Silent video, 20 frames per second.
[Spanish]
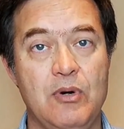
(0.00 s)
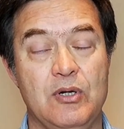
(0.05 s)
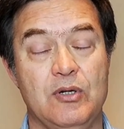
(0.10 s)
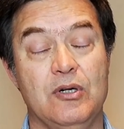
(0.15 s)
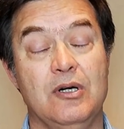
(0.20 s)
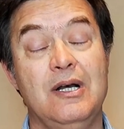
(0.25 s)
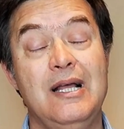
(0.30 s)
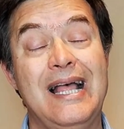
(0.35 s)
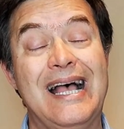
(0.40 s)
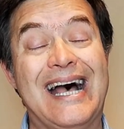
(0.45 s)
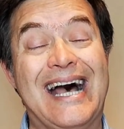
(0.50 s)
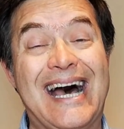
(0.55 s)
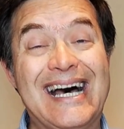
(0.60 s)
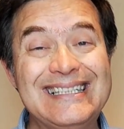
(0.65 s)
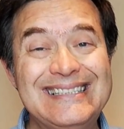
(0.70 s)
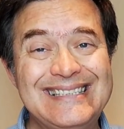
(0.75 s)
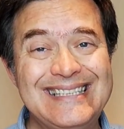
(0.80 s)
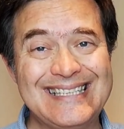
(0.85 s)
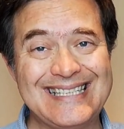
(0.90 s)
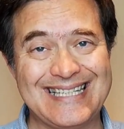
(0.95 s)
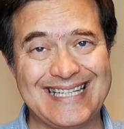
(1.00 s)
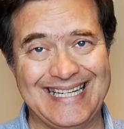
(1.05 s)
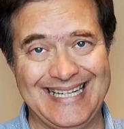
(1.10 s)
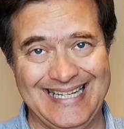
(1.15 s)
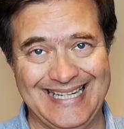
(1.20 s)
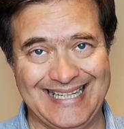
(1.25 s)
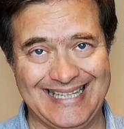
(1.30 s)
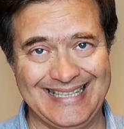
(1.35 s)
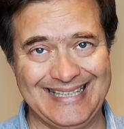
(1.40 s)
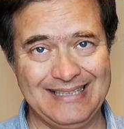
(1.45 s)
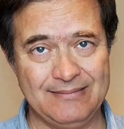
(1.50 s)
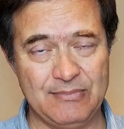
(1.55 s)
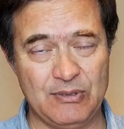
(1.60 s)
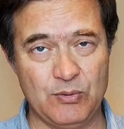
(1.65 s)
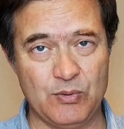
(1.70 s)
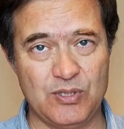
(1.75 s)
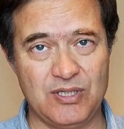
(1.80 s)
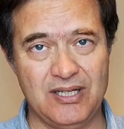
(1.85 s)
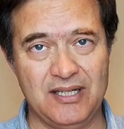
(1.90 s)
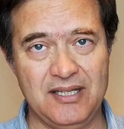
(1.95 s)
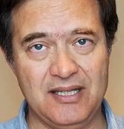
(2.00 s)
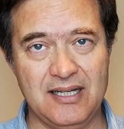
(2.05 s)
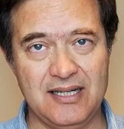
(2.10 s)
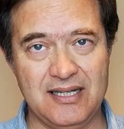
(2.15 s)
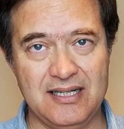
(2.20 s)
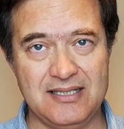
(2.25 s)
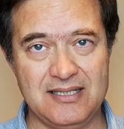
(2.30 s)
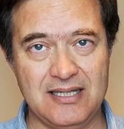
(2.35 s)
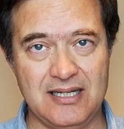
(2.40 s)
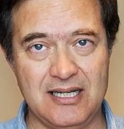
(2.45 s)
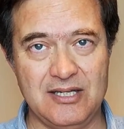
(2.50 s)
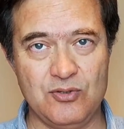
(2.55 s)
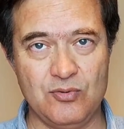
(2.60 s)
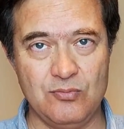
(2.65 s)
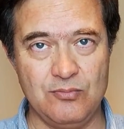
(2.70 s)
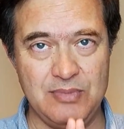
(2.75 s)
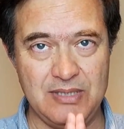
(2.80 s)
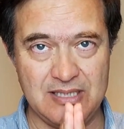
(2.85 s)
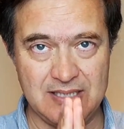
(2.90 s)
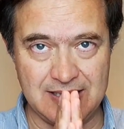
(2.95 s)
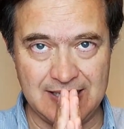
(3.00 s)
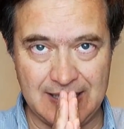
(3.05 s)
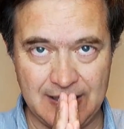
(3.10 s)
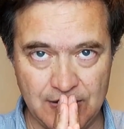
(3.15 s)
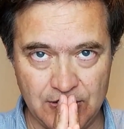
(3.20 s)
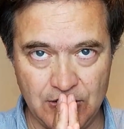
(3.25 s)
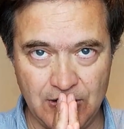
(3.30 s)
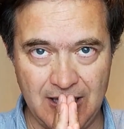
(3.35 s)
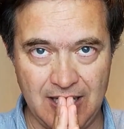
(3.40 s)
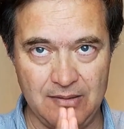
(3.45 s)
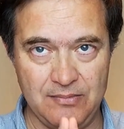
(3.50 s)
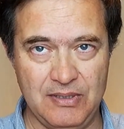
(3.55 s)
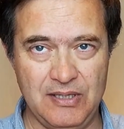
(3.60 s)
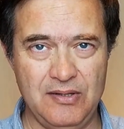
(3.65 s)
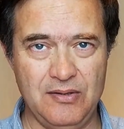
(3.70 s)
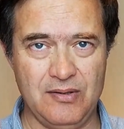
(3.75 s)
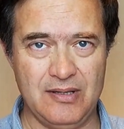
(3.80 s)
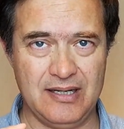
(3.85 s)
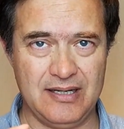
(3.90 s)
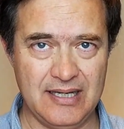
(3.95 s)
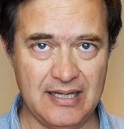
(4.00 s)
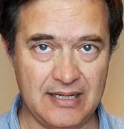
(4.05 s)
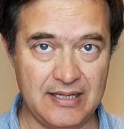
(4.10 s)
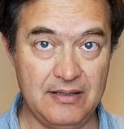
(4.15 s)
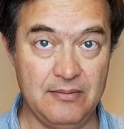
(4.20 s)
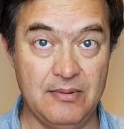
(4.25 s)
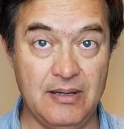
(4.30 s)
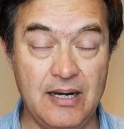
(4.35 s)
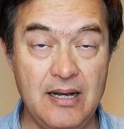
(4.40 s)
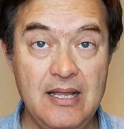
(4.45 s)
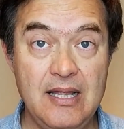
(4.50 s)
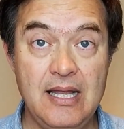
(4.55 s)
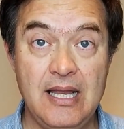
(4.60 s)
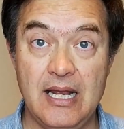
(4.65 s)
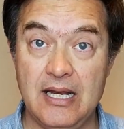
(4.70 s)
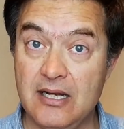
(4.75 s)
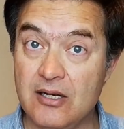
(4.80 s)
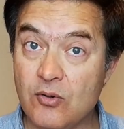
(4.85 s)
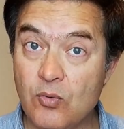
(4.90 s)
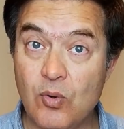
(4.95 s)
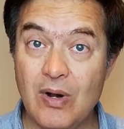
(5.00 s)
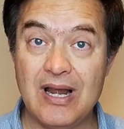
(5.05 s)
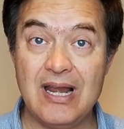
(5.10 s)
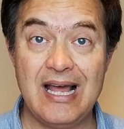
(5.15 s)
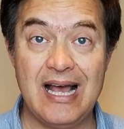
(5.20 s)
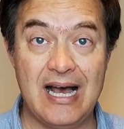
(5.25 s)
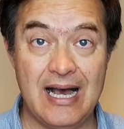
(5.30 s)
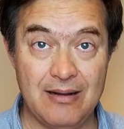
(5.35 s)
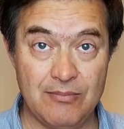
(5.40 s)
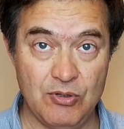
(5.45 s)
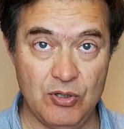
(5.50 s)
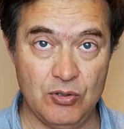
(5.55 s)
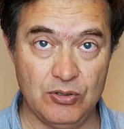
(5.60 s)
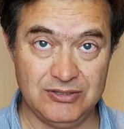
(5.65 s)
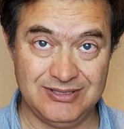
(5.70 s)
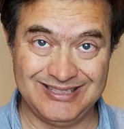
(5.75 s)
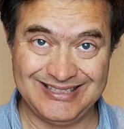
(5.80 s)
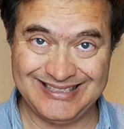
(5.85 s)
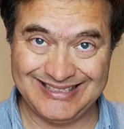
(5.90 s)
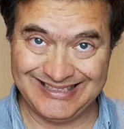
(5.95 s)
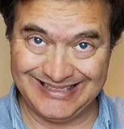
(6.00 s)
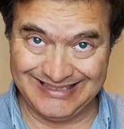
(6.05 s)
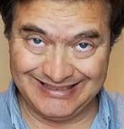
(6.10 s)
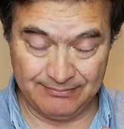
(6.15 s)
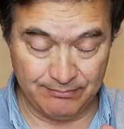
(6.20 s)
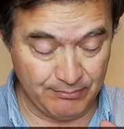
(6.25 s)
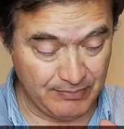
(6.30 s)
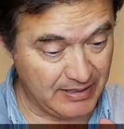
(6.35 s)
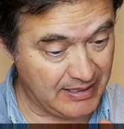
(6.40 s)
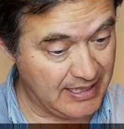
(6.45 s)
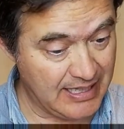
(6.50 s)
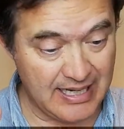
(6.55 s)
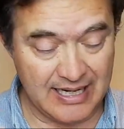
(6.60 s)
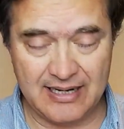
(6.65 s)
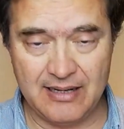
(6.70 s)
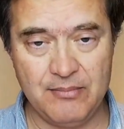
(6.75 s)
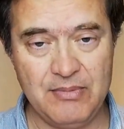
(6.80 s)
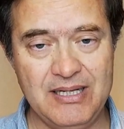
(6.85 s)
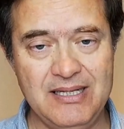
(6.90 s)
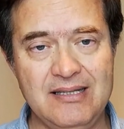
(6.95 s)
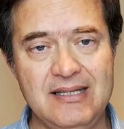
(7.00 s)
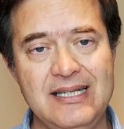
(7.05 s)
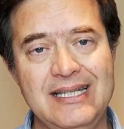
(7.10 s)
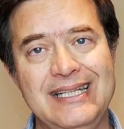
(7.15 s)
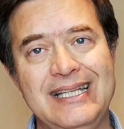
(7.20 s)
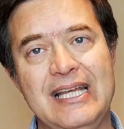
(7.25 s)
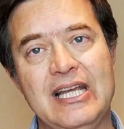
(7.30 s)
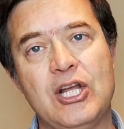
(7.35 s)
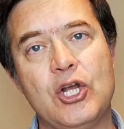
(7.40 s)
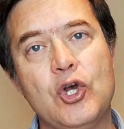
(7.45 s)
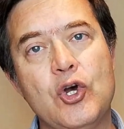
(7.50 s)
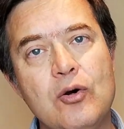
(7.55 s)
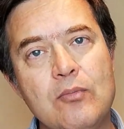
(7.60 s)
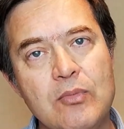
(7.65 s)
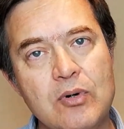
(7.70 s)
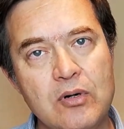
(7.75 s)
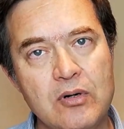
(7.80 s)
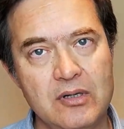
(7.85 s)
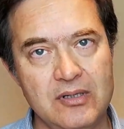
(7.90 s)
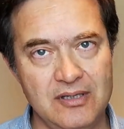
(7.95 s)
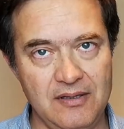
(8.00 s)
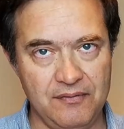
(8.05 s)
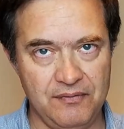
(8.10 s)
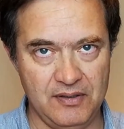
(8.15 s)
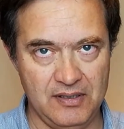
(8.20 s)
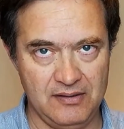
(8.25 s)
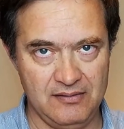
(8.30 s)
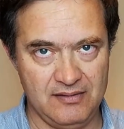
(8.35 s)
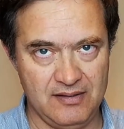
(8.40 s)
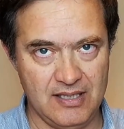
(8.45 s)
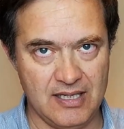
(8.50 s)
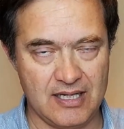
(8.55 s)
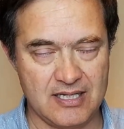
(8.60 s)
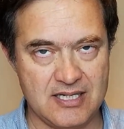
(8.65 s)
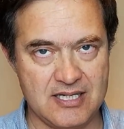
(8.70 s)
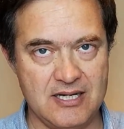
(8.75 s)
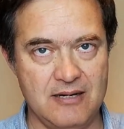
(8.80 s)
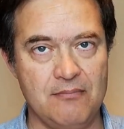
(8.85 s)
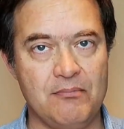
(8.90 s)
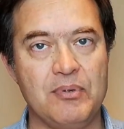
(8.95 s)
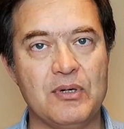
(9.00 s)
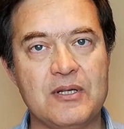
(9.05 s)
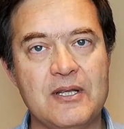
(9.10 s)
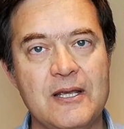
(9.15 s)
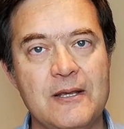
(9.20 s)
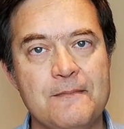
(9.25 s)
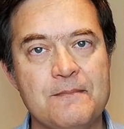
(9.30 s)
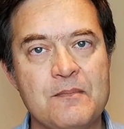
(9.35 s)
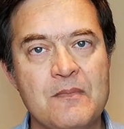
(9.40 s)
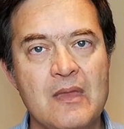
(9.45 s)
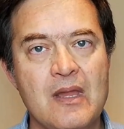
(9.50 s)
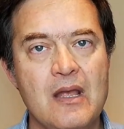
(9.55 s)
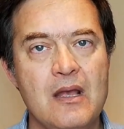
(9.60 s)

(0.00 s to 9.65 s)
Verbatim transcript: Bueno, antes que nada me gustaría que echarais un vistazo al vídeo de aquí arriba en el cual hablo claramente de cómo diferenciarse. ¿Por qué?